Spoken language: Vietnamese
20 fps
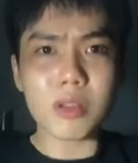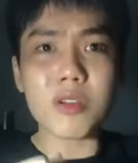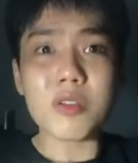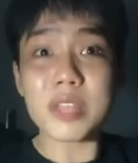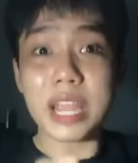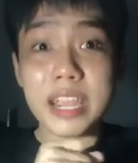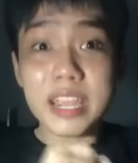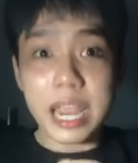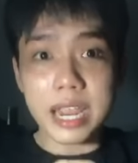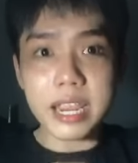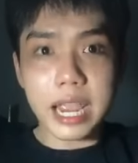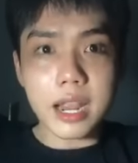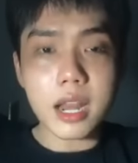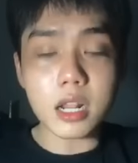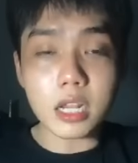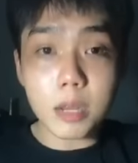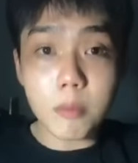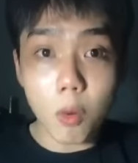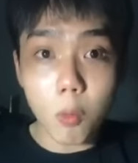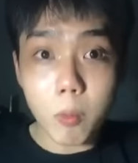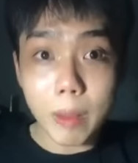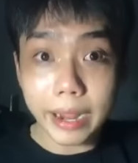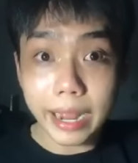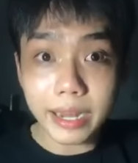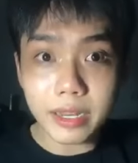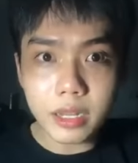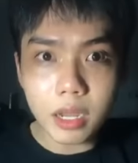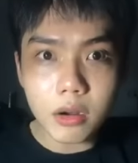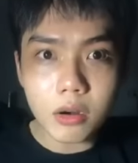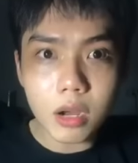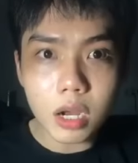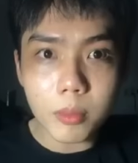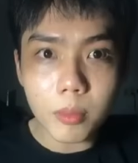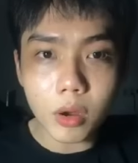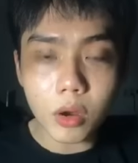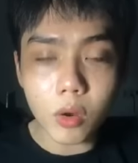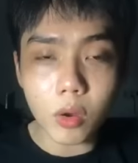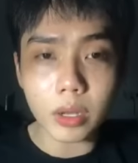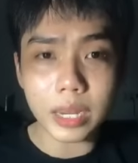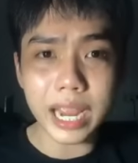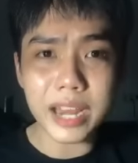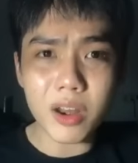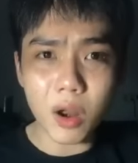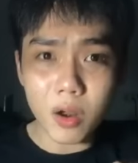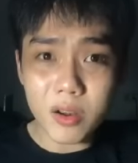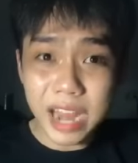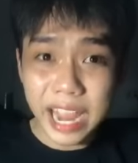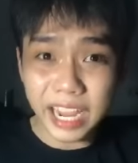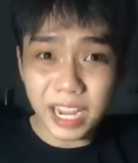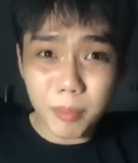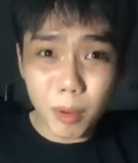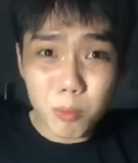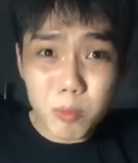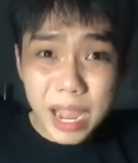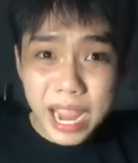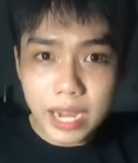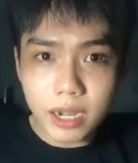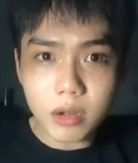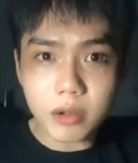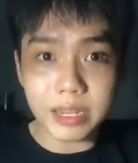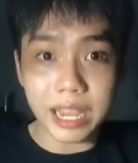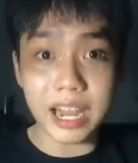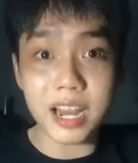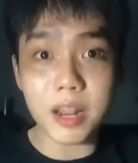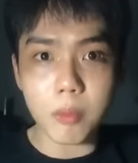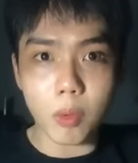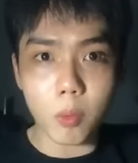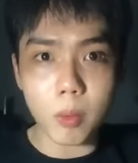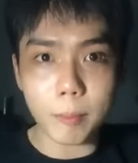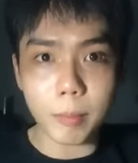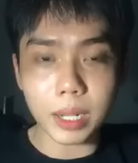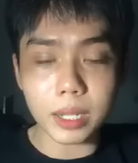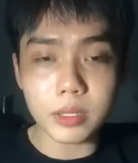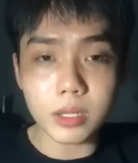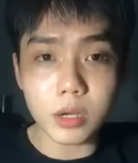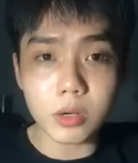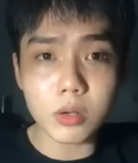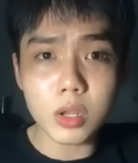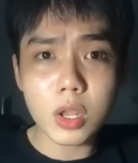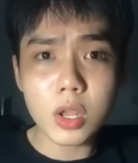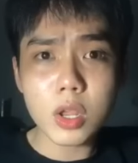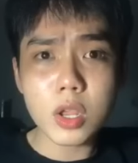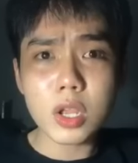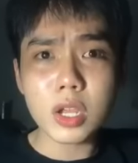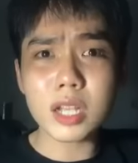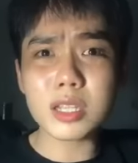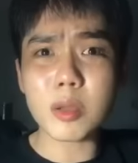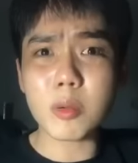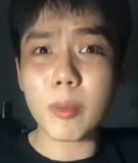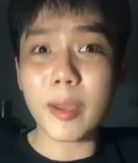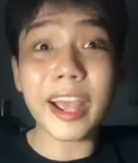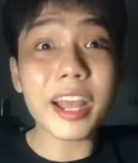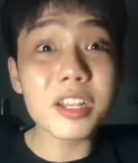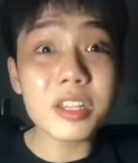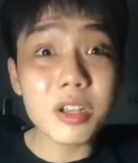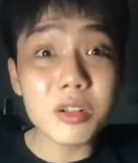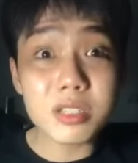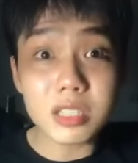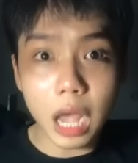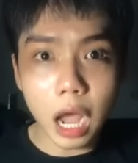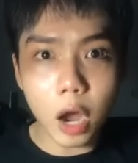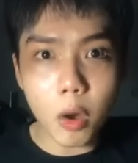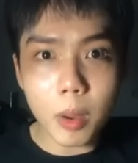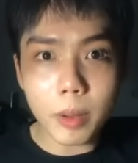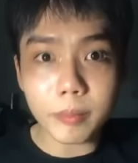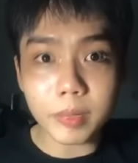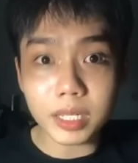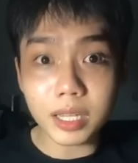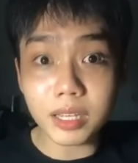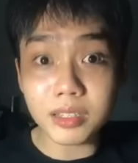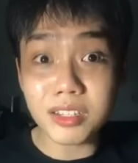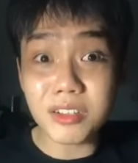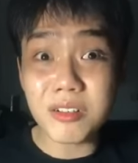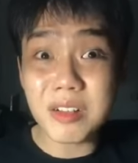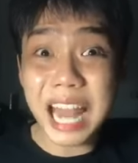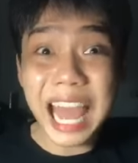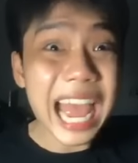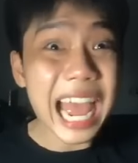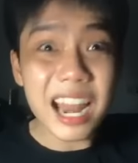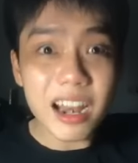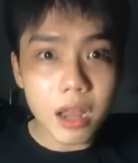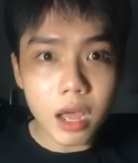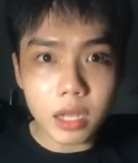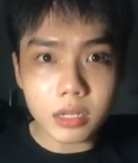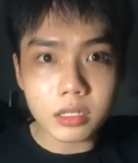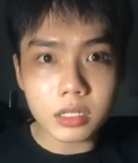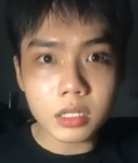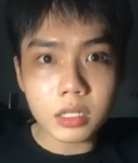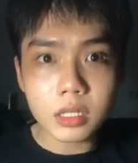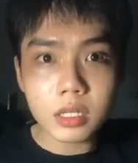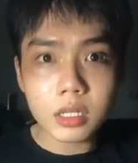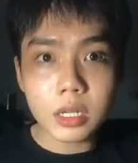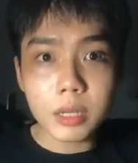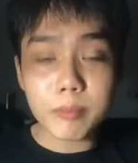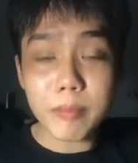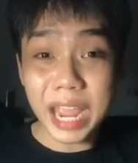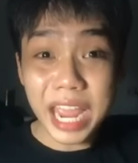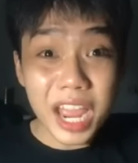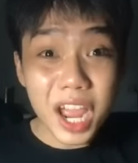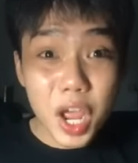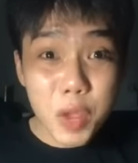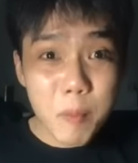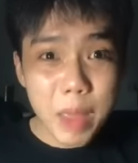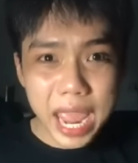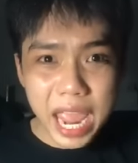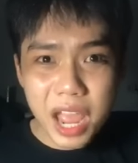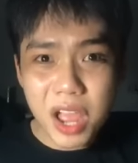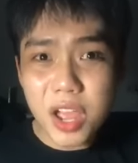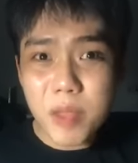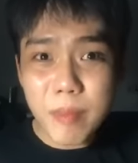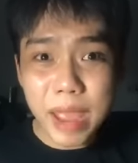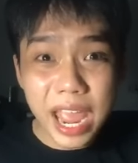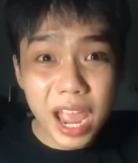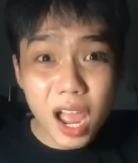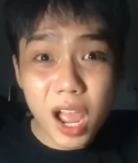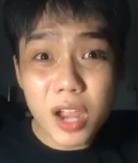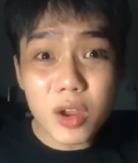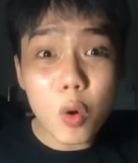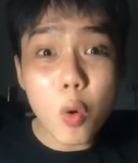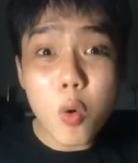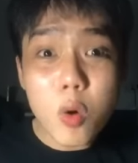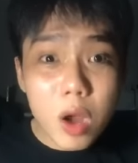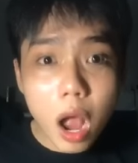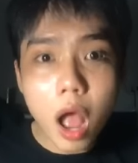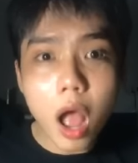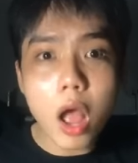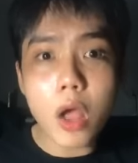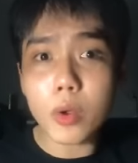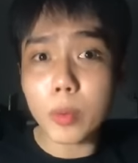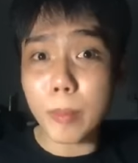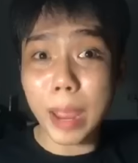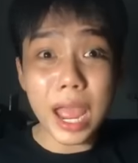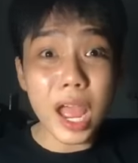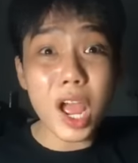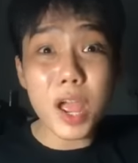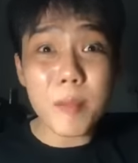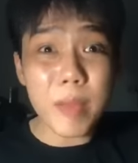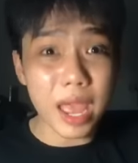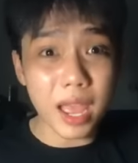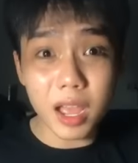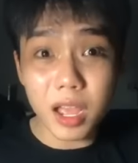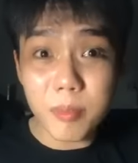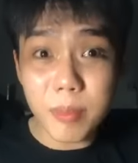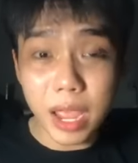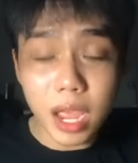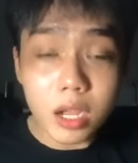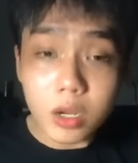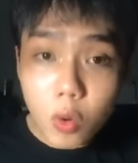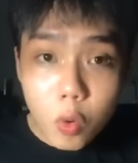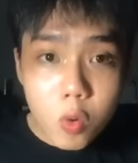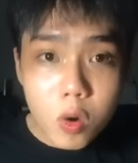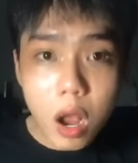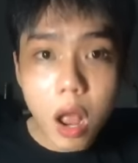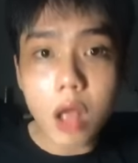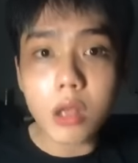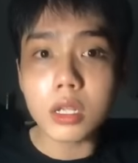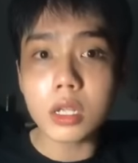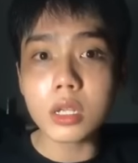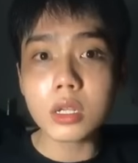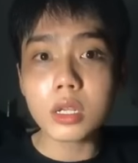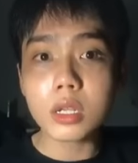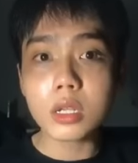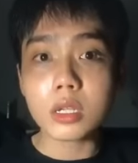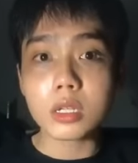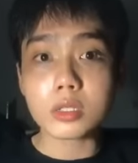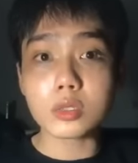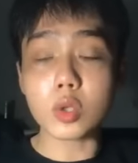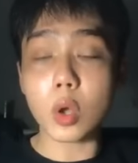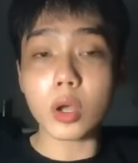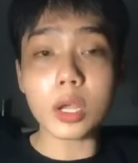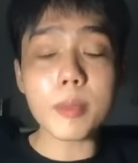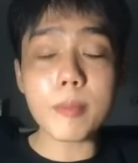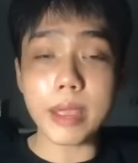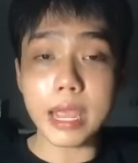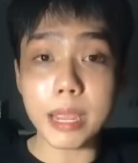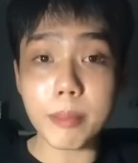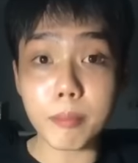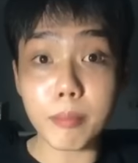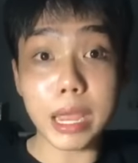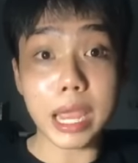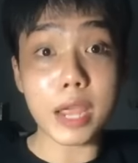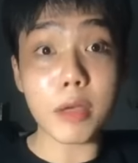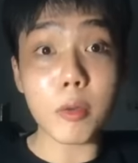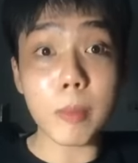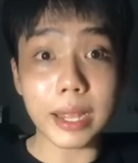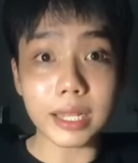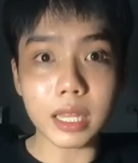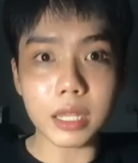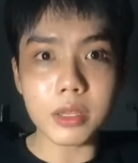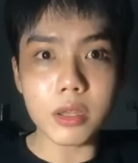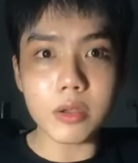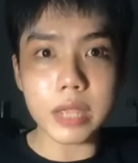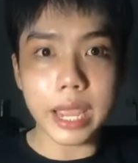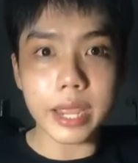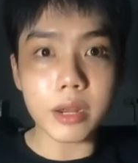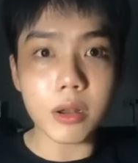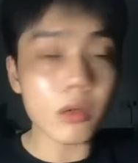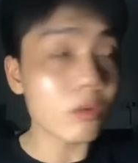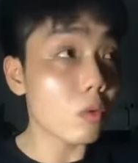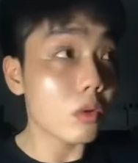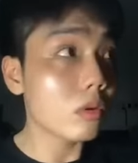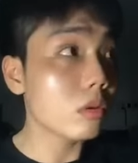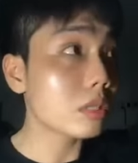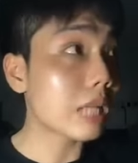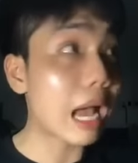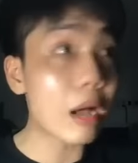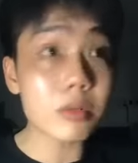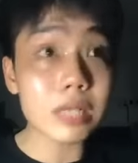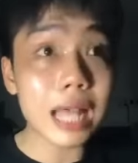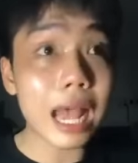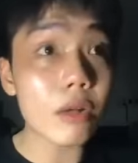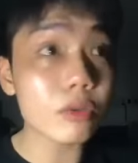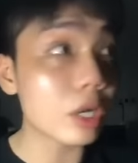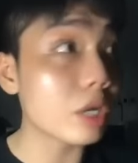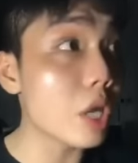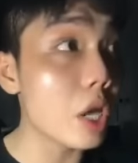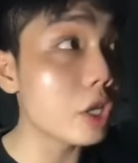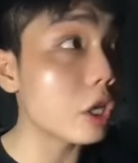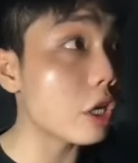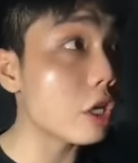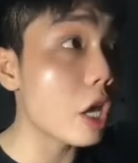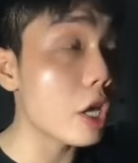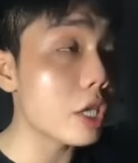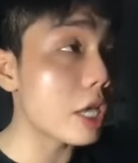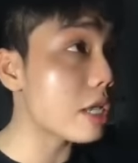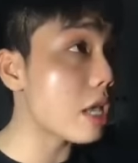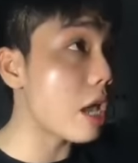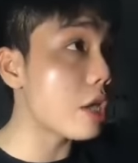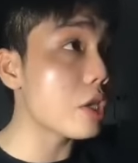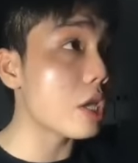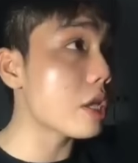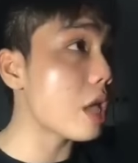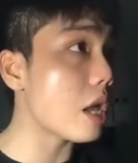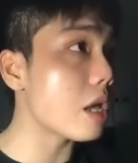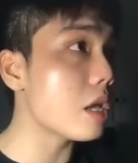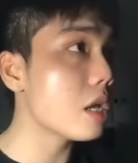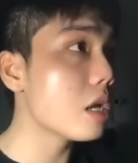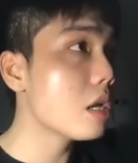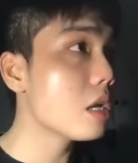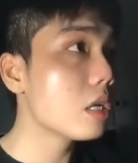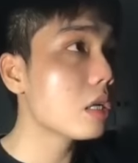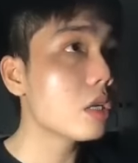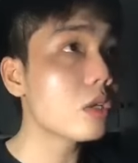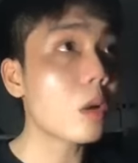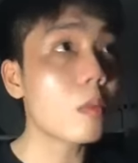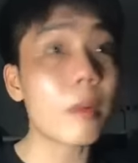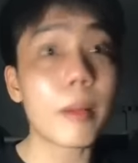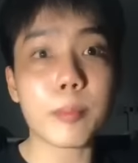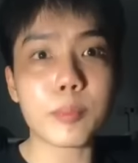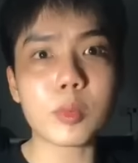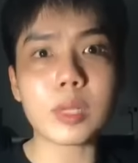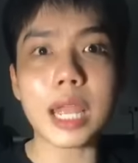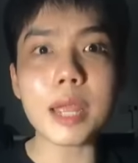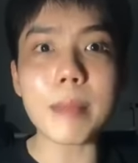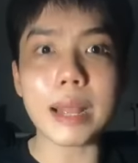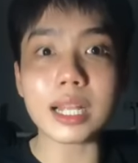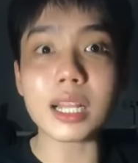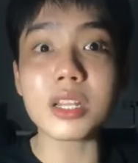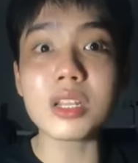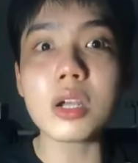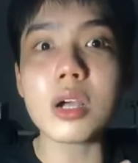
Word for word: nó cứ nhảy nhảy nhảy lên cái bụng bạn thanh như á mọi người thấy rõ ràng cái bóng đen nó nhảy lên bụng bạn thanh như cái xong là bạn thanh như sợ bạn thanh như la lên mẹ ơi mẹ ơi mẹ ơi cứu con mẹ ơi mẹ ơi mẹ ơi cứu con trời cái mẹ mẹ của bạn thanh như vậy nó sao sao chuyện gì chuyện gì chuyện gì chuyện gì cái xong mà thấy bạn thanh như